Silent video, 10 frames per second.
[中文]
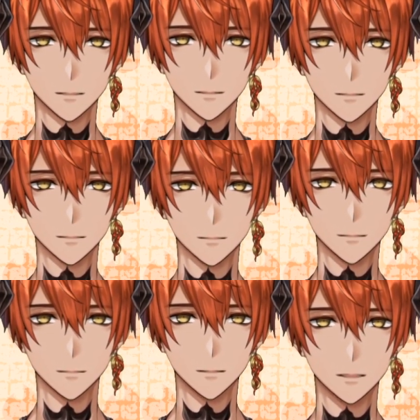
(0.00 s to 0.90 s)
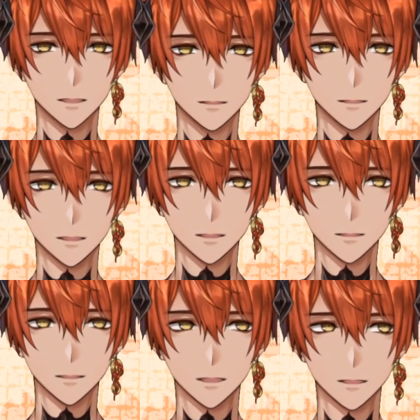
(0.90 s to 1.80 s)
嗯，年
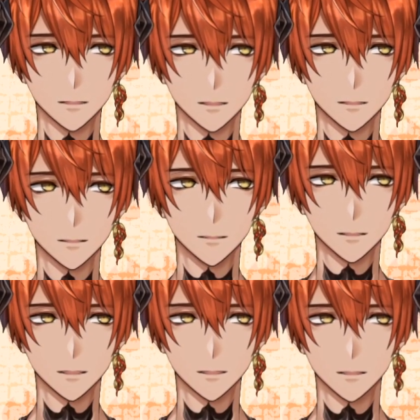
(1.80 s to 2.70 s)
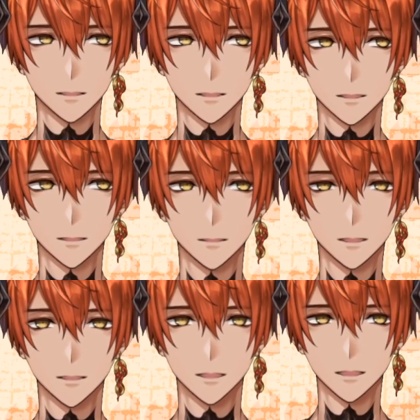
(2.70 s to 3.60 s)
龄是两千多岁，
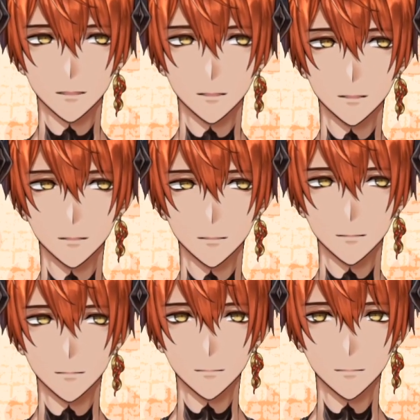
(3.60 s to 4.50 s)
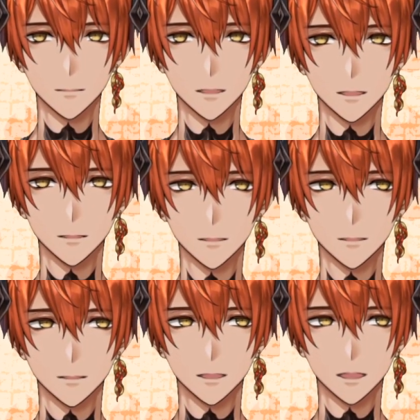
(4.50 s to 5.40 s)
对我们来说两千
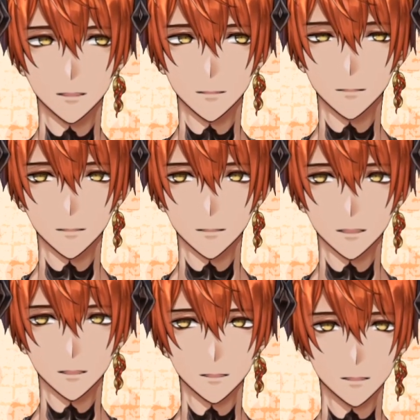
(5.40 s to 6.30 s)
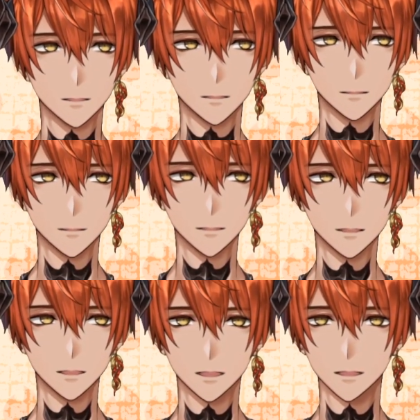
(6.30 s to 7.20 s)
多还算蛮年轻的，所
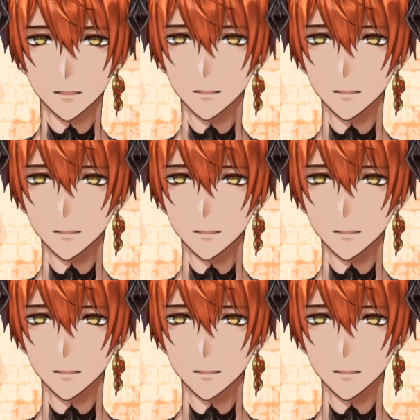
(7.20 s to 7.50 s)
以应该不